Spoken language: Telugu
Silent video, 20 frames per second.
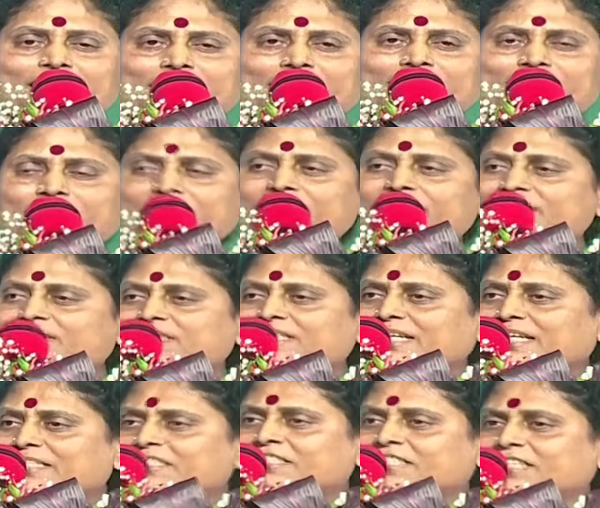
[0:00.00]
గారు డాక్టర్
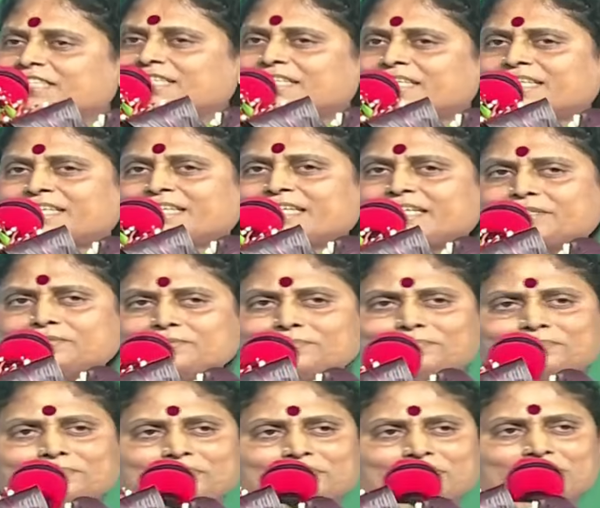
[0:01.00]
వైఎస్ రాజశేఖర రెడ్డి గారు
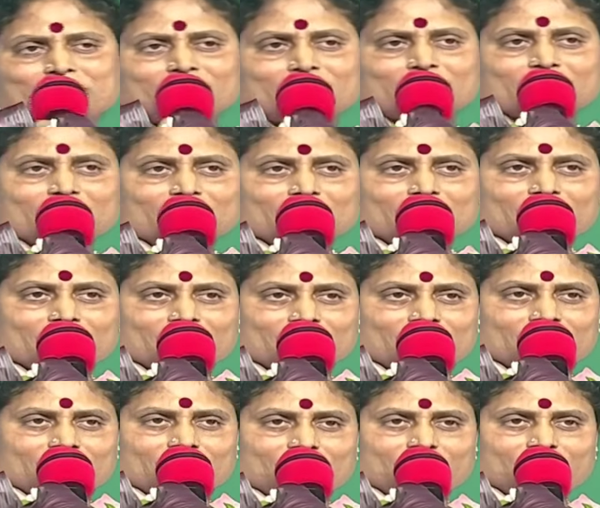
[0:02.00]

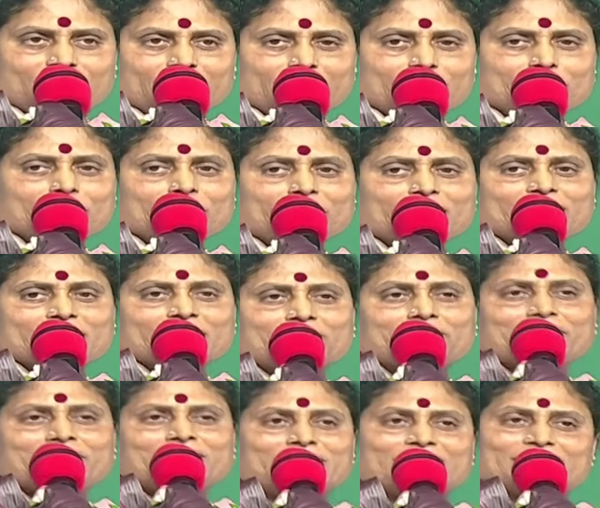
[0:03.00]
చనిపోయిన
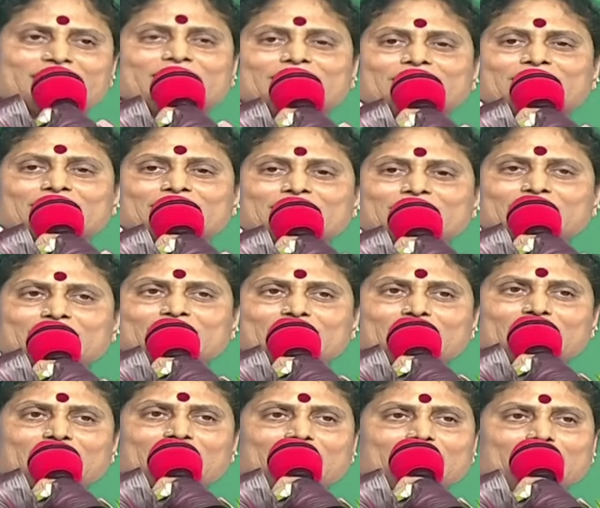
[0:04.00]
తర్వాత
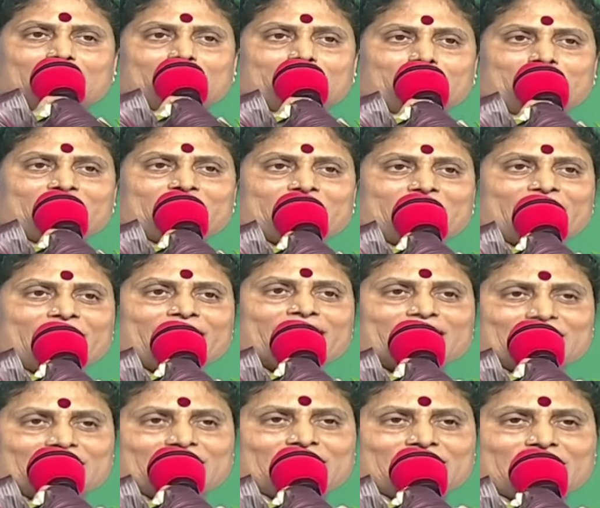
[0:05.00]
మరి
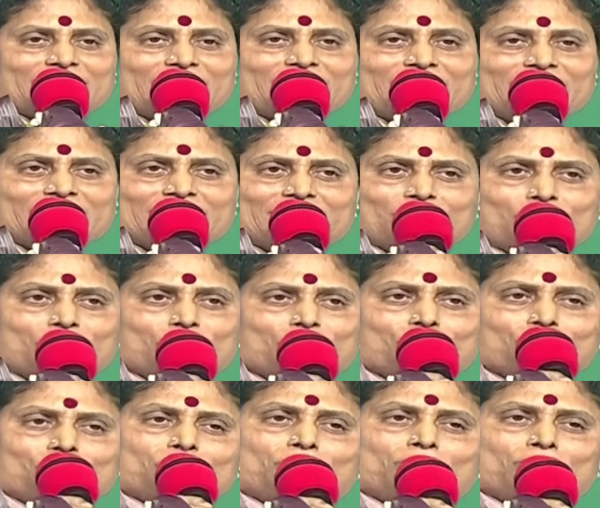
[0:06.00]
ఆయన ఆయన
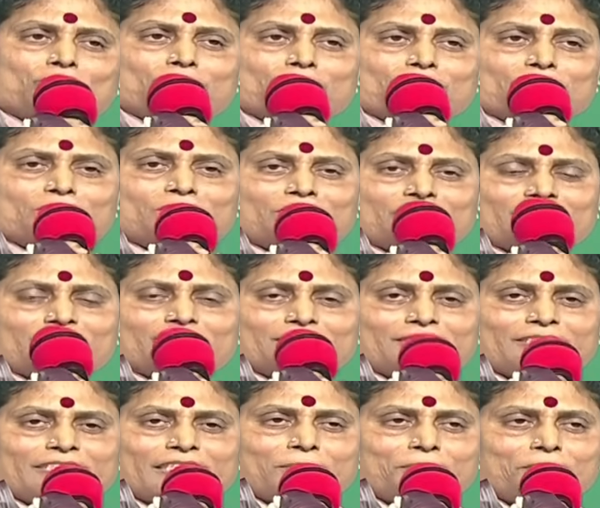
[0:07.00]
ఈరోజు
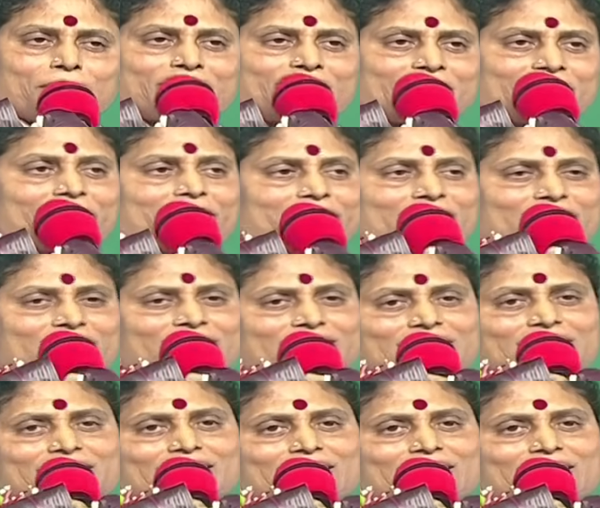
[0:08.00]
చనిపోయిన తర్వాత